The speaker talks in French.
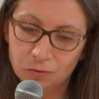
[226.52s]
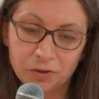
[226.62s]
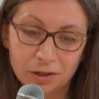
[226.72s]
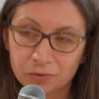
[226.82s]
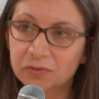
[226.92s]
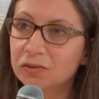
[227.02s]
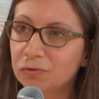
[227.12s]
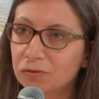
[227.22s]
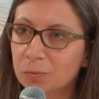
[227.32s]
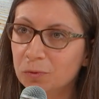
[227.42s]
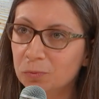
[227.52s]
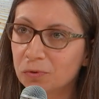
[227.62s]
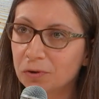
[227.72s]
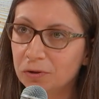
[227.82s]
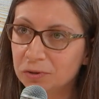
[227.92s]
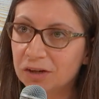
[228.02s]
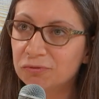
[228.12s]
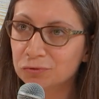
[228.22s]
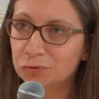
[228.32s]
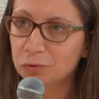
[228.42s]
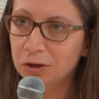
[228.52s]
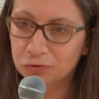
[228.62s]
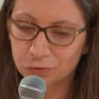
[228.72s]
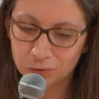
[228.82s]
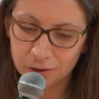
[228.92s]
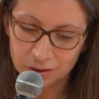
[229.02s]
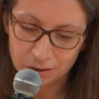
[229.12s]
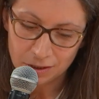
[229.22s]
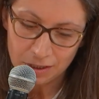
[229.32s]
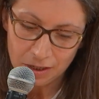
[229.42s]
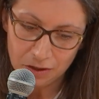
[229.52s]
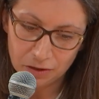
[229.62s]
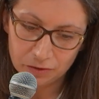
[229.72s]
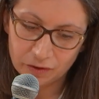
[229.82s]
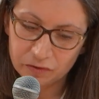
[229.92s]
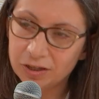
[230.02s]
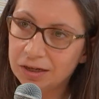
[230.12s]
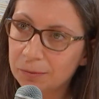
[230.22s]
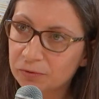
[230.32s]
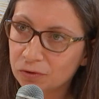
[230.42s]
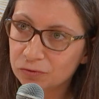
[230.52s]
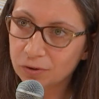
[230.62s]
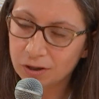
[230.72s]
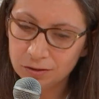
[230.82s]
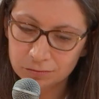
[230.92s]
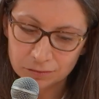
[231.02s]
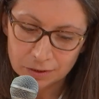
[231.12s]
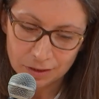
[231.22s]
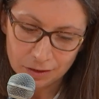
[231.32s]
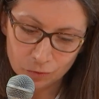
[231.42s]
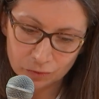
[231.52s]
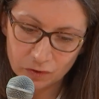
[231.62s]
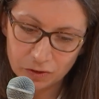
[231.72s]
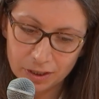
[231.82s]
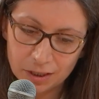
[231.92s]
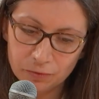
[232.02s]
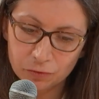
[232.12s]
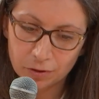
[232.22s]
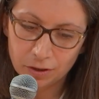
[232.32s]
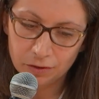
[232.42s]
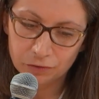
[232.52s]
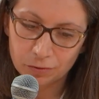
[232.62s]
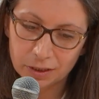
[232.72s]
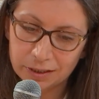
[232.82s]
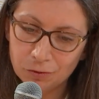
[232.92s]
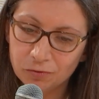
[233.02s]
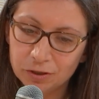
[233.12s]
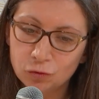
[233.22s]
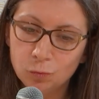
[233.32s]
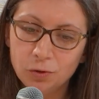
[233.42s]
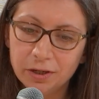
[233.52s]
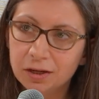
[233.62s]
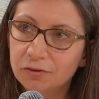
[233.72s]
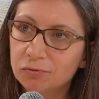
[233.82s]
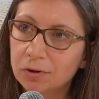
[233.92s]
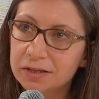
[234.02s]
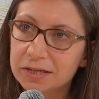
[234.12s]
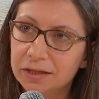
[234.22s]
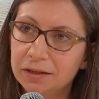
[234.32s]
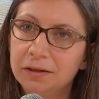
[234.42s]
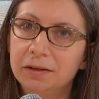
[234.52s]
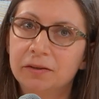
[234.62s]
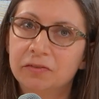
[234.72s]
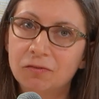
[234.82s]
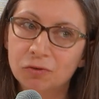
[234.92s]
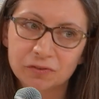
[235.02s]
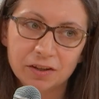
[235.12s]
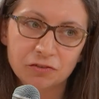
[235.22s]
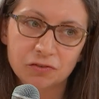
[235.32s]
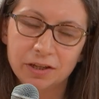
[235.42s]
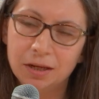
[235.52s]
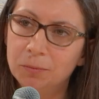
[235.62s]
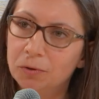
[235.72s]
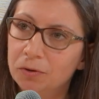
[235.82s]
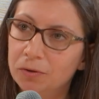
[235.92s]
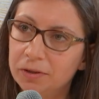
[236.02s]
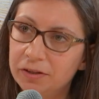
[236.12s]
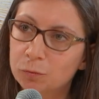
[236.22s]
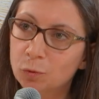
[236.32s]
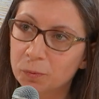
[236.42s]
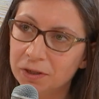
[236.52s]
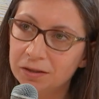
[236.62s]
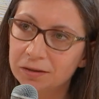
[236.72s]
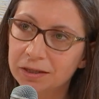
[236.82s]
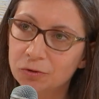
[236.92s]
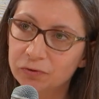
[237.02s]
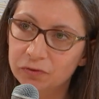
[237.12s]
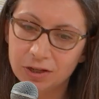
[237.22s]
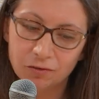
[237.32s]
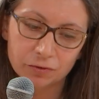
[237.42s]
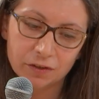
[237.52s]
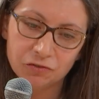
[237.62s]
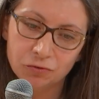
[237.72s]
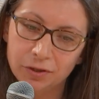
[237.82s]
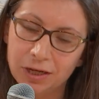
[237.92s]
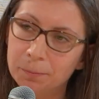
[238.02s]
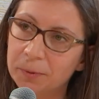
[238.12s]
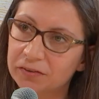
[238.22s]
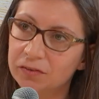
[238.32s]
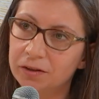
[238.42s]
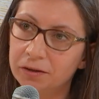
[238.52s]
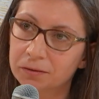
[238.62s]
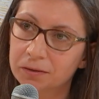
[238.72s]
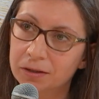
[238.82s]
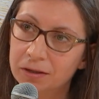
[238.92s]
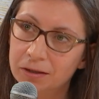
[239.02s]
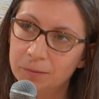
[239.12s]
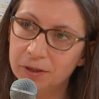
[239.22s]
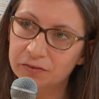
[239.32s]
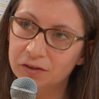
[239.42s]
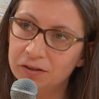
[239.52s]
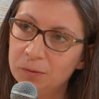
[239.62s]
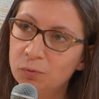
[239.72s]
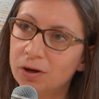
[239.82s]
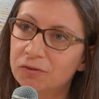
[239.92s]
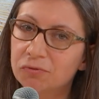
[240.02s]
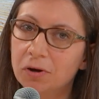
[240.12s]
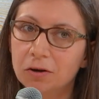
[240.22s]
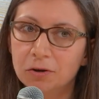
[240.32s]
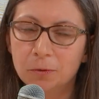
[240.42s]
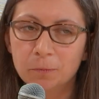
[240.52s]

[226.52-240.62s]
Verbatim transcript: qu'on a lancée justement pour le carrefour du bois aujourd'hui. c'est la lame Santorin. Donc c'est une lame sur, sur, laquelle on va cumuler à la fois les avantages des lames lisses bombées et aussi l'avantage d'une lame persienne pour avoir euh,